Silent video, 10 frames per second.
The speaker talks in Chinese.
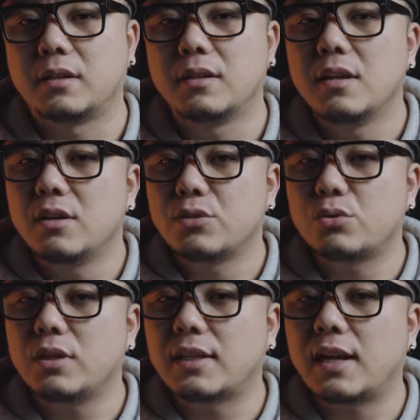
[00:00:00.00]
啊，
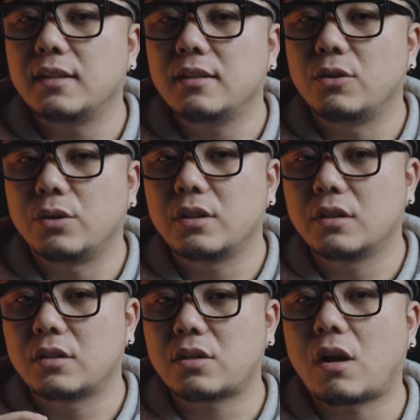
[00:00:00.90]
所以它呢有一
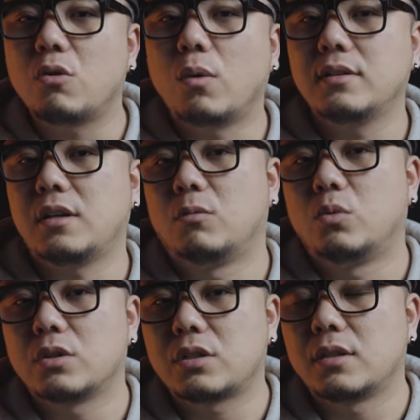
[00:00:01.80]
个超广角
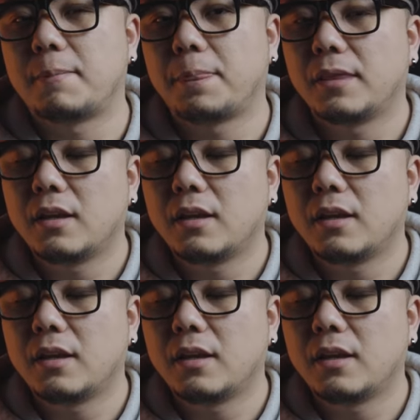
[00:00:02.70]
模式，